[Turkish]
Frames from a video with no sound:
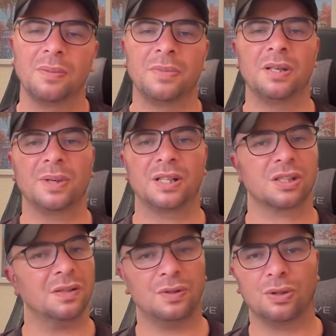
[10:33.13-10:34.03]
Bir
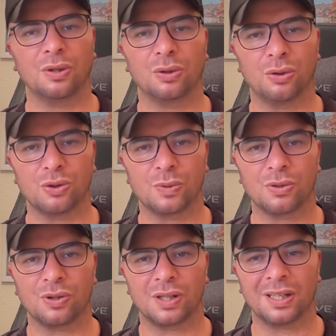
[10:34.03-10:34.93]
başka videoda görüşmek
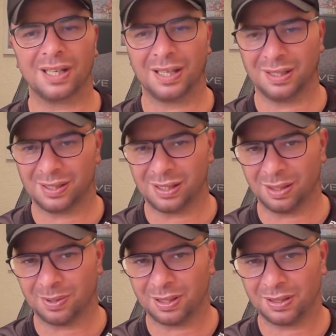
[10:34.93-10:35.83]
üzere. Kendinize
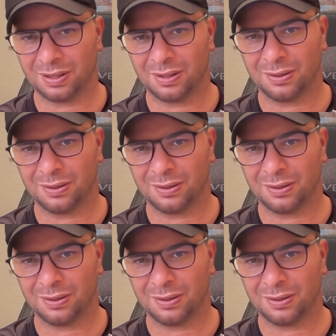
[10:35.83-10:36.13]
iyi bakın.